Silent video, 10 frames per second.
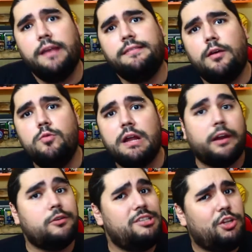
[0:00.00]
Esta es una
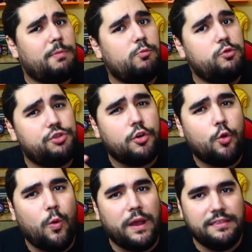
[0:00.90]
que no se toma mucho en
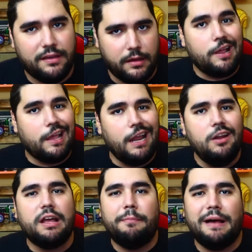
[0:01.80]
cuenta. Porque ¿qué es
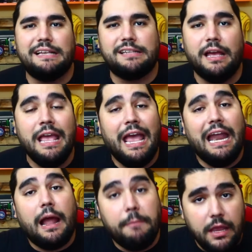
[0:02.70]
lo que pasa?
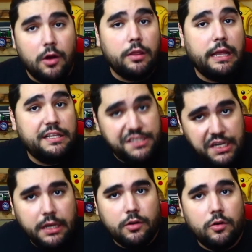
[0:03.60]
El amigo del
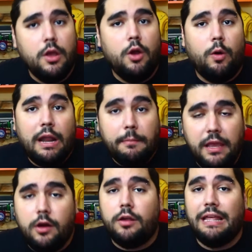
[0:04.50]
chico o el
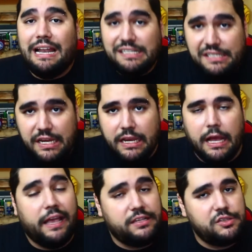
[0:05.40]
amigo de la
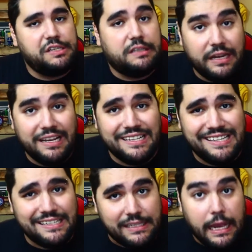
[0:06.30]
chica. Eso sí, tiene que
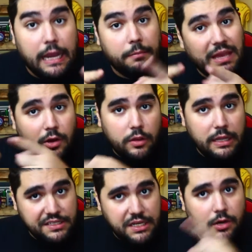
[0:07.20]
ser así. El amigo
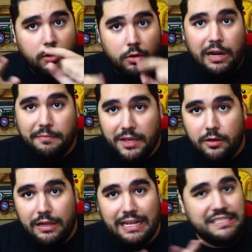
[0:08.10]
del chico o el
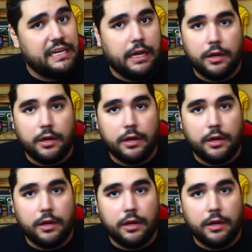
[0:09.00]
amigo de la chica.